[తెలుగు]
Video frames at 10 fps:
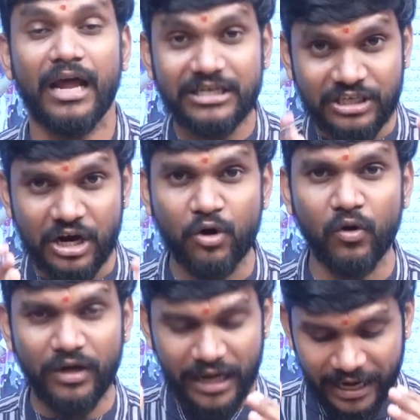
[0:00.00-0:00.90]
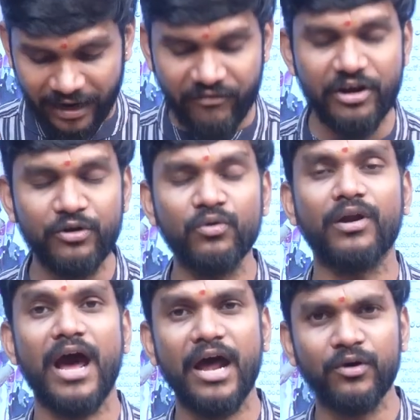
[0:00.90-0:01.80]
లక్ష కోట్ల రెవెన్యూ
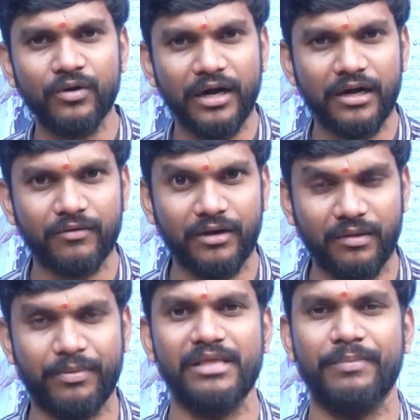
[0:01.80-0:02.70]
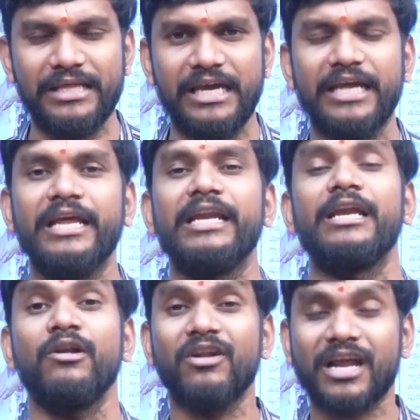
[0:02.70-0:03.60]
రానున్నటువంటి పది పదిహేను
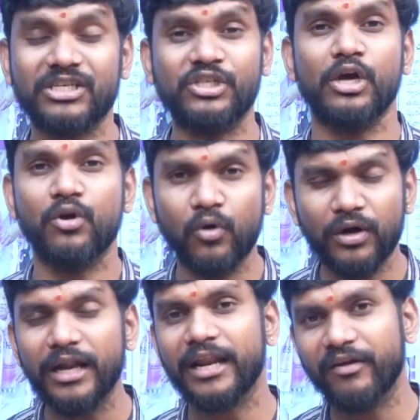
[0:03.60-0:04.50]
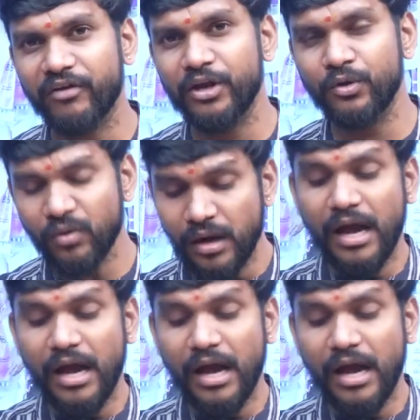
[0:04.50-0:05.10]
ఏళ్ళలో లక్ష కోట్ల రెవెన్యూ